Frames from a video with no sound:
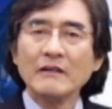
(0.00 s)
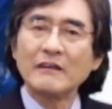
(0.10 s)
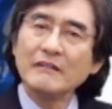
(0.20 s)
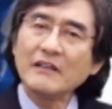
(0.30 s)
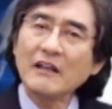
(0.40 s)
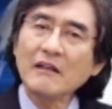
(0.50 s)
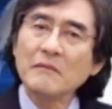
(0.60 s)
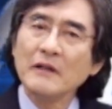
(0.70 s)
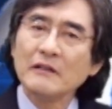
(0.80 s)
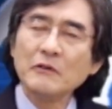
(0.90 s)
그런데
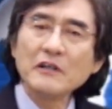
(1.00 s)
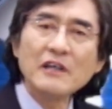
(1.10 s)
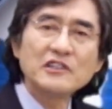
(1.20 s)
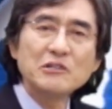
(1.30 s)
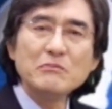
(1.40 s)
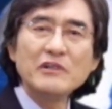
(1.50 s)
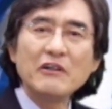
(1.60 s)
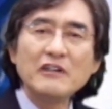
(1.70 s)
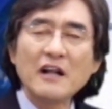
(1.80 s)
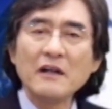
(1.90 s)
여기에
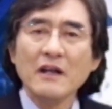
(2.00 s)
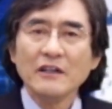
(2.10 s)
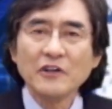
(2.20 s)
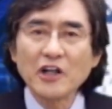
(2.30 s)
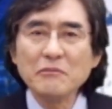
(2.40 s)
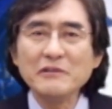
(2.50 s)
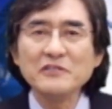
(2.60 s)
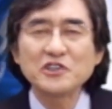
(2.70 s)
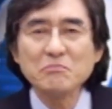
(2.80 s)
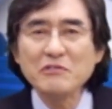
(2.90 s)
신문에 오늘
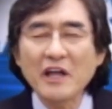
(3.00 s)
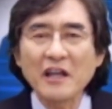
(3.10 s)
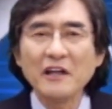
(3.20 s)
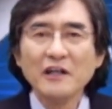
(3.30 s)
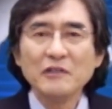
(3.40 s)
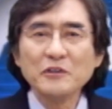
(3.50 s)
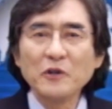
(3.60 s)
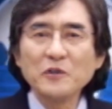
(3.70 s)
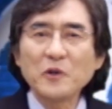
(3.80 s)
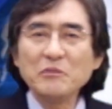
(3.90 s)
여러분 신문에
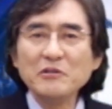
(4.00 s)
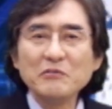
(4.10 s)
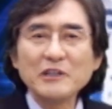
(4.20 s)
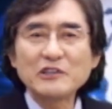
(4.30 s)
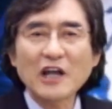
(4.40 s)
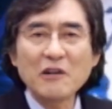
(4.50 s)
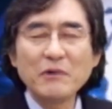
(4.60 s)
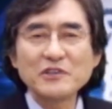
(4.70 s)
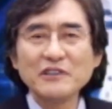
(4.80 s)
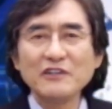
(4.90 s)
요, 여러분 이 잘
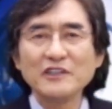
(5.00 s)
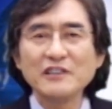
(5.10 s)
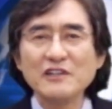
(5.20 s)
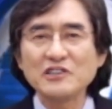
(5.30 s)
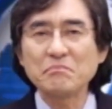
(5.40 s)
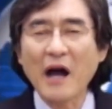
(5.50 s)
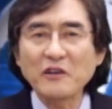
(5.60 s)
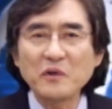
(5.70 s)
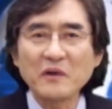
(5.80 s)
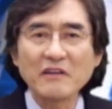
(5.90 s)
보시는 어디든지
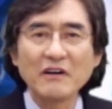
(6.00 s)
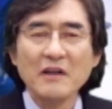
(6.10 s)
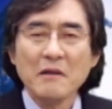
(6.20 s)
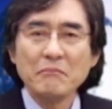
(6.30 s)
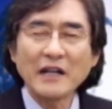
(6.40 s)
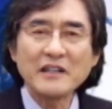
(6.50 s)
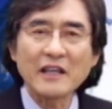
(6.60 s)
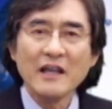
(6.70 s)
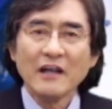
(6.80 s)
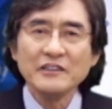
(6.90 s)
방송에서
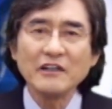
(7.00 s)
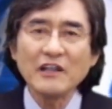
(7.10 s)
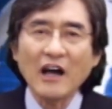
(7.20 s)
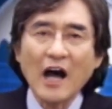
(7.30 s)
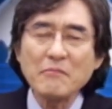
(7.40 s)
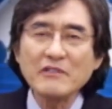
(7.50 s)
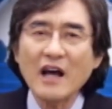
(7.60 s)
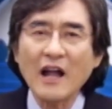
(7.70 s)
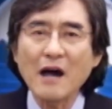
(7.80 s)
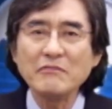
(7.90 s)
만약에 여기 아무
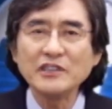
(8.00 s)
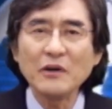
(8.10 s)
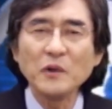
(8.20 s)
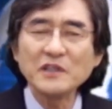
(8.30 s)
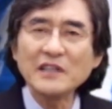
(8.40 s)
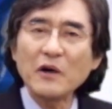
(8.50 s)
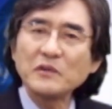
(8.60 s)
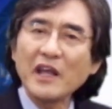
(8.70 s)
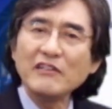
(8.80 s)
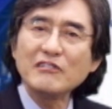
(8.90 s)
날 아무 시에 오신다고
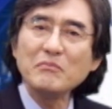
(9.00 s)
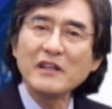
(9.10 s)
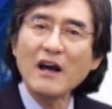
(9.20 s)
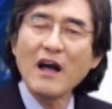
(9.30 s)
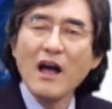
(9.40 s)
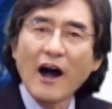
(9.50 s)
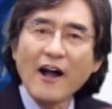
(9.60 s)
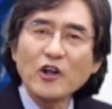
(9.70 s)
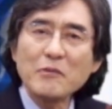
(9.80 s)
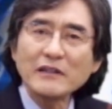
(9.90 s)
돼 있습니다.
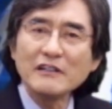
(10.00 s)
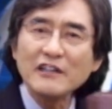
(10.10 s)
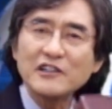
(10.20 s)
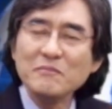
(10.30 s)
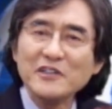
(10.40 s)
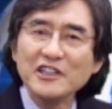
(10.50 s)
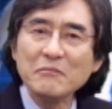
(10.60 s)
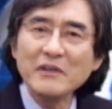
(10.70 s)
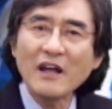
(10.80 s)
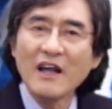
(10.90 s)
알고 봤더니
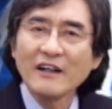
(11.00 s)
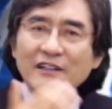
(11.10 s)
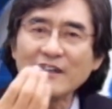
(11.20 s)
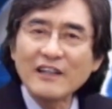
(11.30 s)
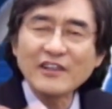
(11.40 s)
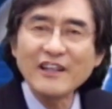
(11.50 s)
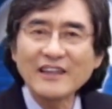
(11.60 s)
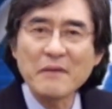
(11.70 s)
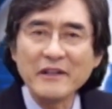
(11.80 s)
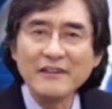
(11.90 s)
금년입니다. 그렇게 돼
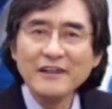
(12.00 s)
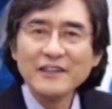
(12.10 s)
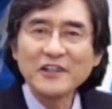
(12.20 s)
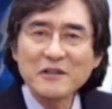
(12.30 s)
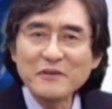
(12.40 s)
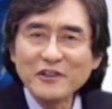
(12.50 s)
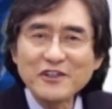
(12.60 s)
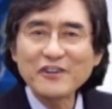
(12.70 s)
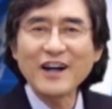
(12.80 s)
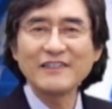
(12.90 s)
있다면 여러분
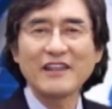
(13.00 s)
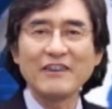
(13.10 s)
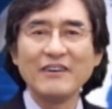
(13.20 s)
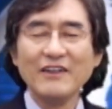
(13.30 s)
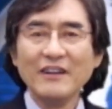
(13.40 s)
어떨 것 같아요?